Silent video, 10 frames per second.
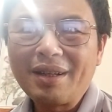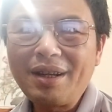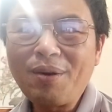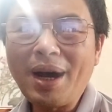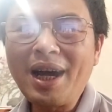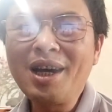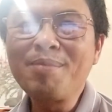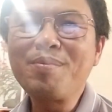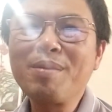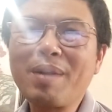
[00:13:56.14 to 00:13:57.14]
để hòa
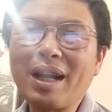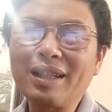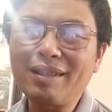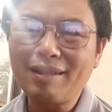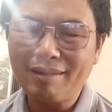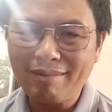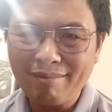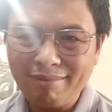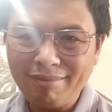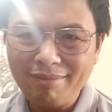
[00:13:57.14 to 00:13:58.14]
hợp được một cách
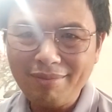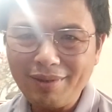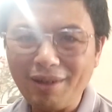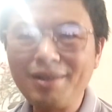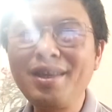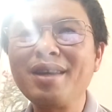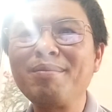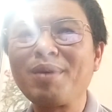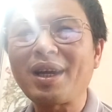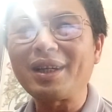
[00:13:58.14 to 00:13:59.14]
tự
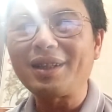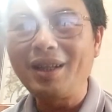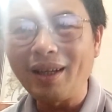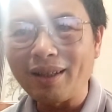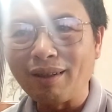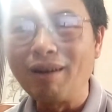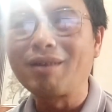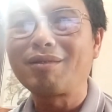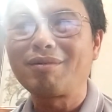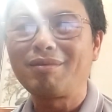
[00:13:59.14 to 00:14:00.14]
nhiên một cách thiết thực
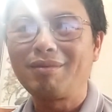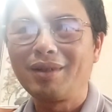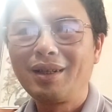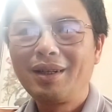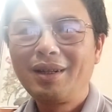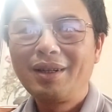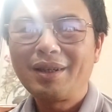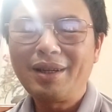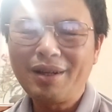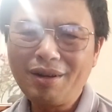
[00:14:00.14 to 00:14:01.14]

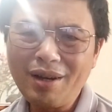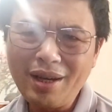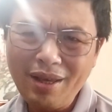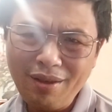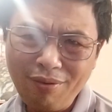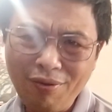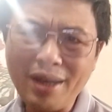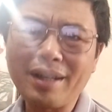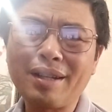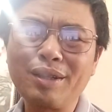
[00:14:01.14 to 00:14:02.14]
để người
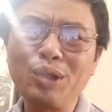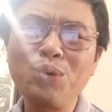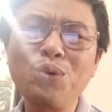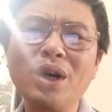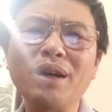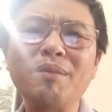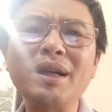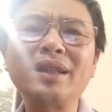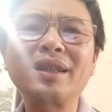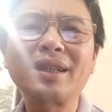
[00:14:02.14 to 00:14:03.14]
việt dù ở
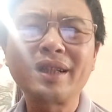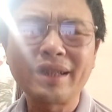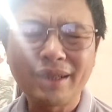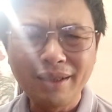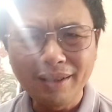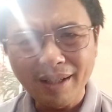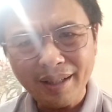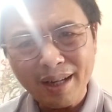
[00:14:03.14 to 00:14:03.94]
bất cứ nơi